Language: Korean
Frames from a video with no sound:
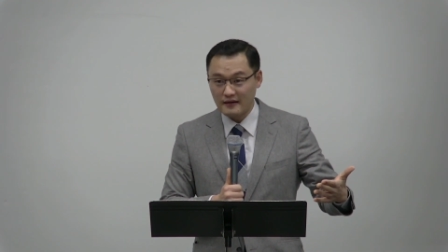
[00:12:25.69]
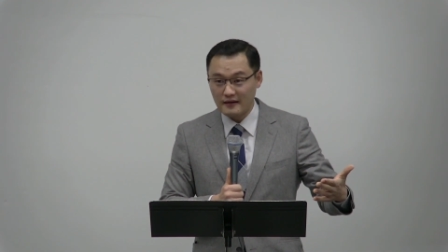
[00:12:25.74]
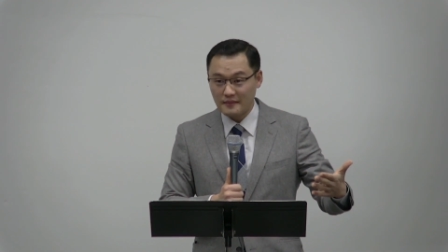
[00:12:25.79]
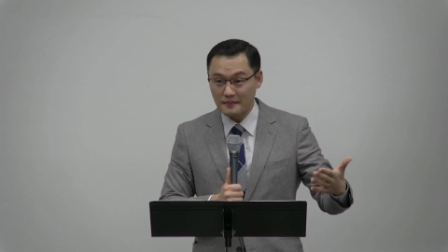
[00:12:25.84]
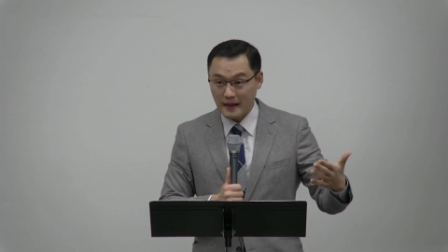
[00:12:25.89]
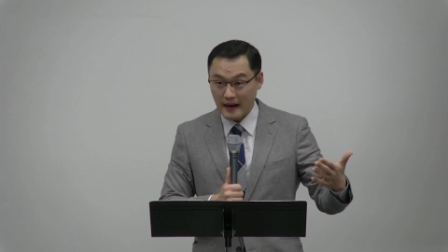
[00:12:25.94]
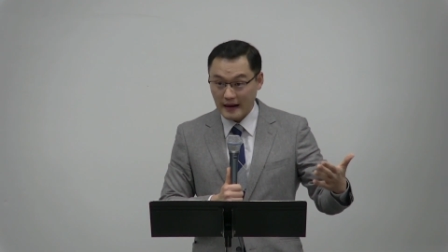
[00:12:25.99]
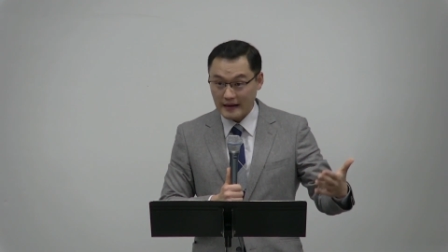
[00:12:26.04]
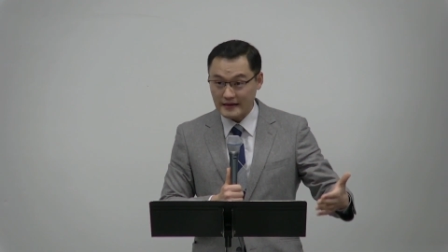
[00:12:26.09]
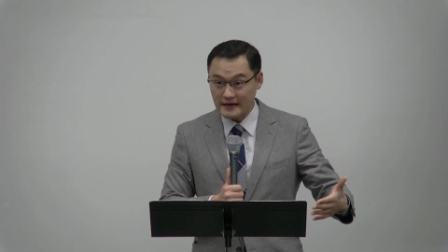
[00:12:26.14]

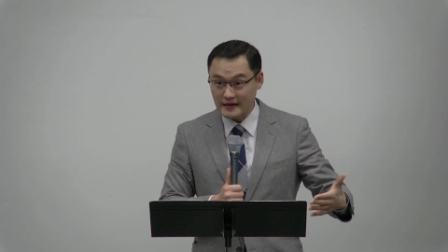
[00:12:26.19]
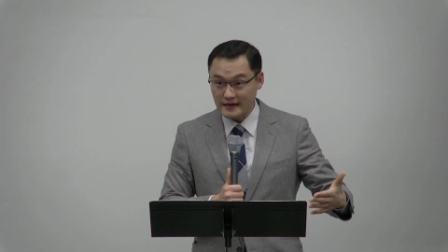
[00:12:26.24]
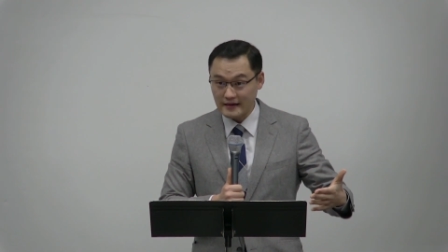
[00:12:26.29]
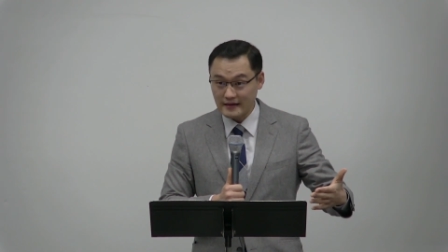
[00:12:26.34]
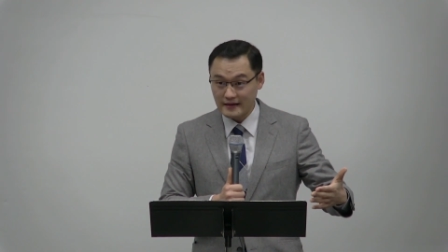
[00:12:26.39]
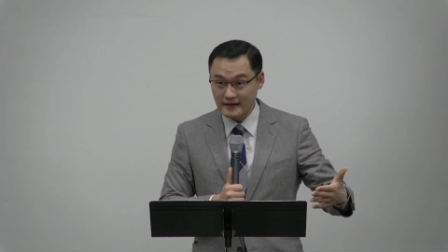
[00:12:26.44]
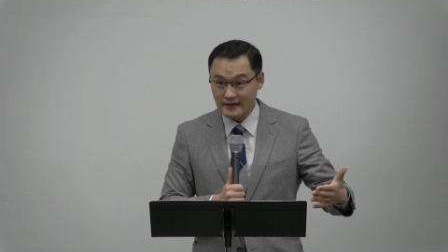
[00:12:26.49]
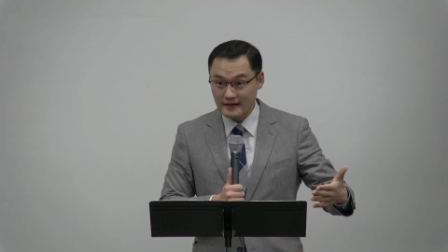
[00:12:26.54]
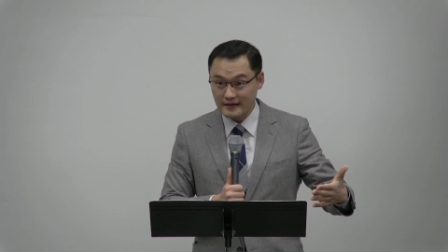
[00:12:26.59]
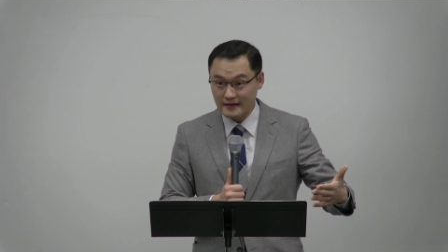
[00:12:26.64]
많이
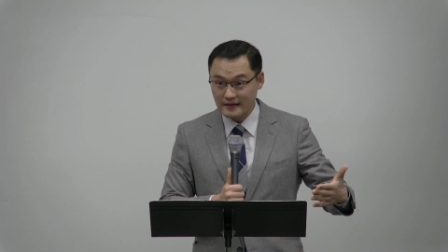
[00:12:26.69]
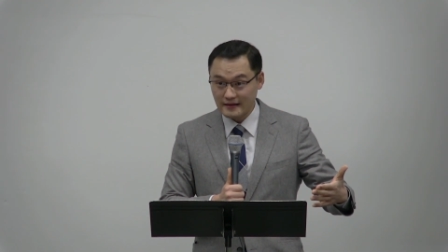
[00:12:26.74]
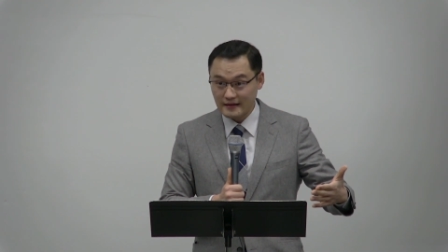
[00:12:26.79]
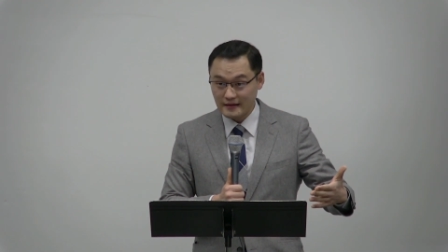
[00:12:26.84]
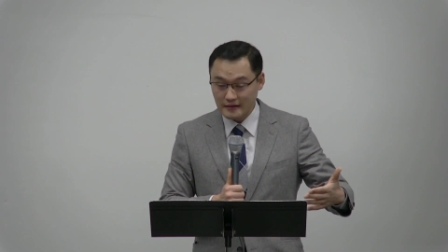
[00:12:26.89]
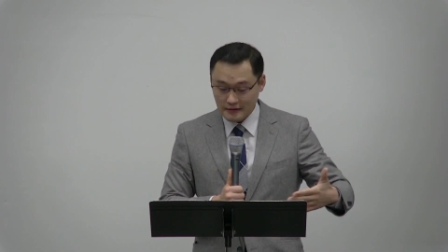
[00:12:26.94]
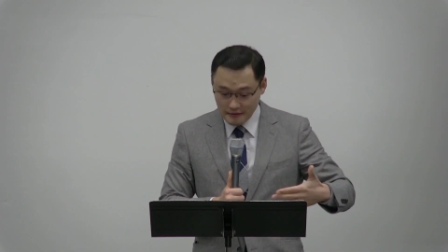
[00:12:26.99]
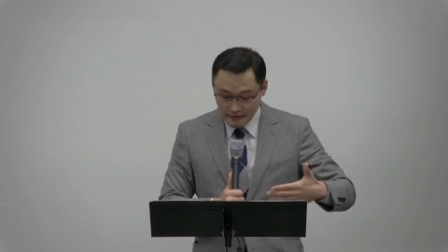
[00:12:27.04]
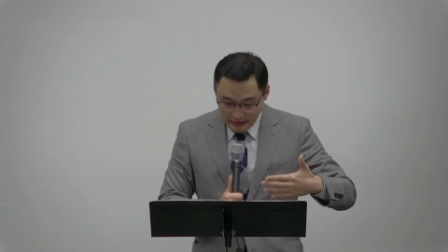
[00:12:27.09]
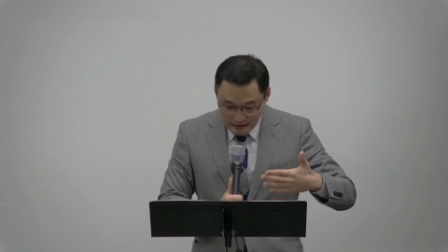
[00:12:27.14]

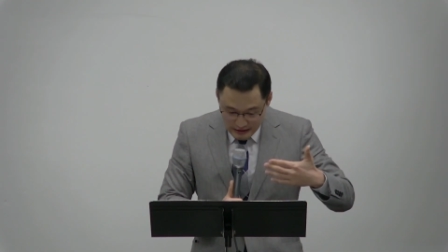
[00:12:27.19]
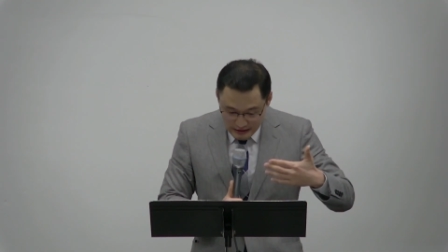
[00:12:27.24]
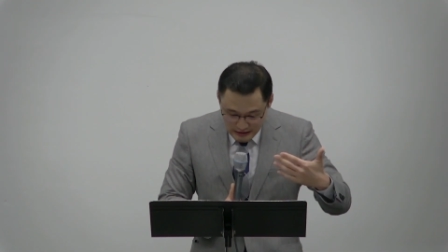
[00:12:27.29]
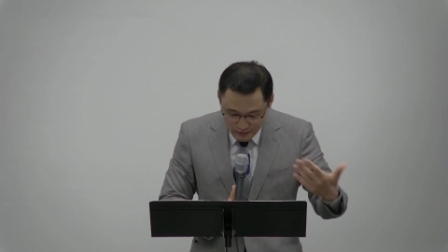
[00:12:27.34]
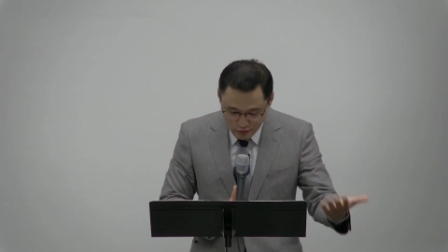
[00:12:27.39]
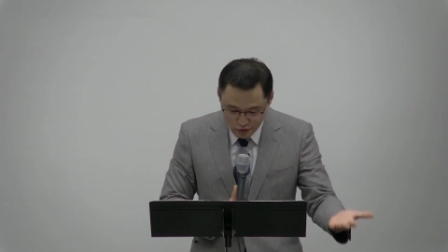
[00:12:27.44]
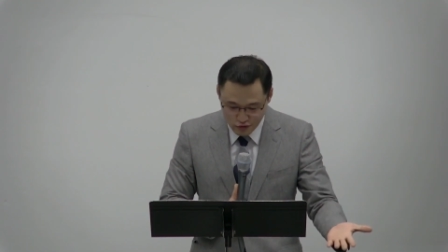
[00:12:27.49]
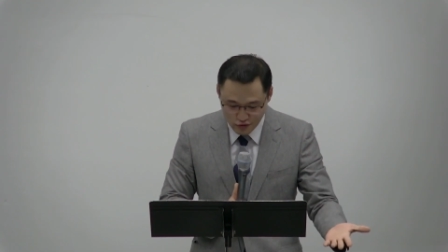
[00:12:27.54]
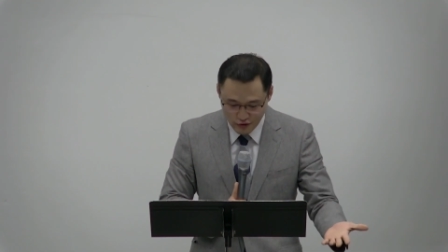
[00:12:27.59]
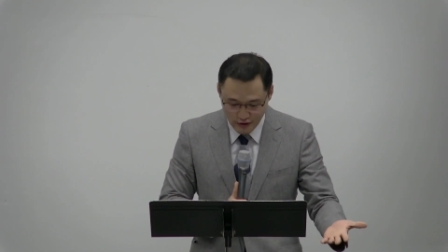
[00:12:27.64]

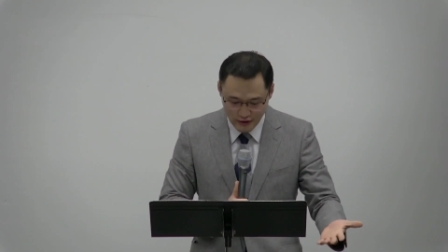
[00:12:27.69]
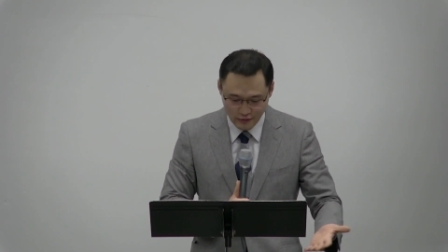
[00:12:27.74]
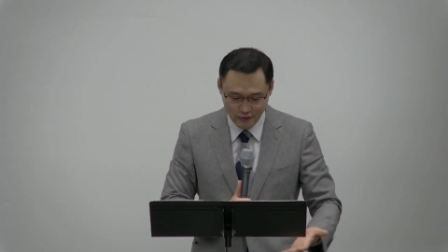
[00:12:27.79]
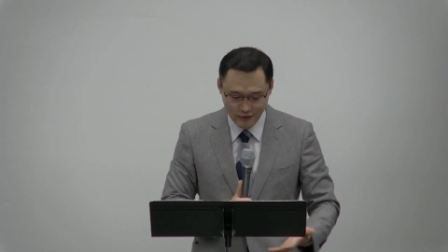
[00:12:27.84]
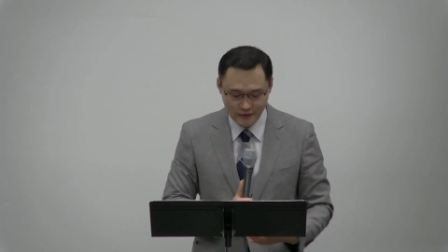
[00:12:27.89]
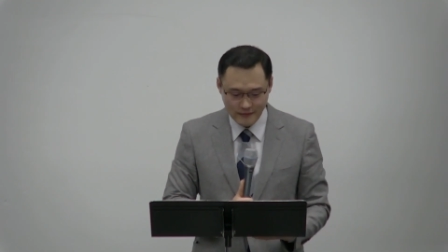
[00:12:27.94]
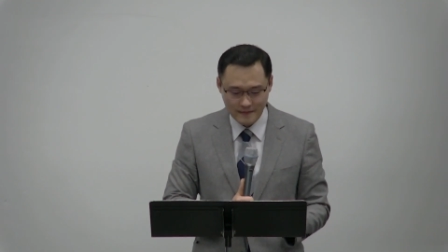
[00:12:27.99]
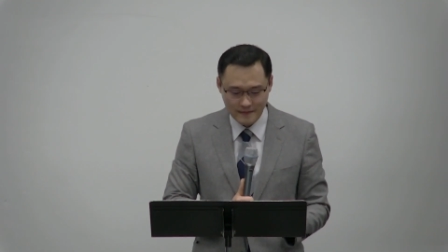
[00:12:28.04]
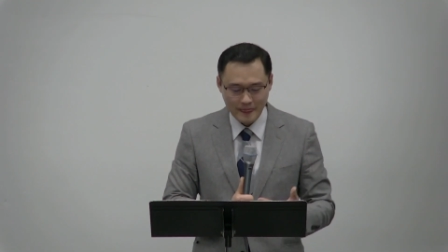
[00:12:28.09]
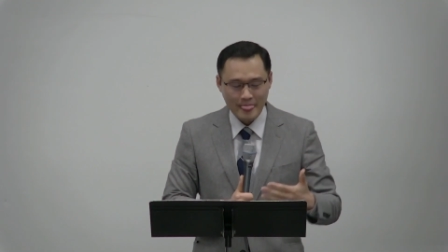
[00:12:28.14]
심을 수가
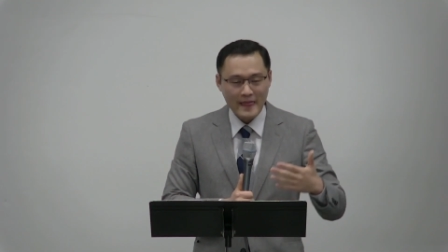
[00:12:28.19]
있고요.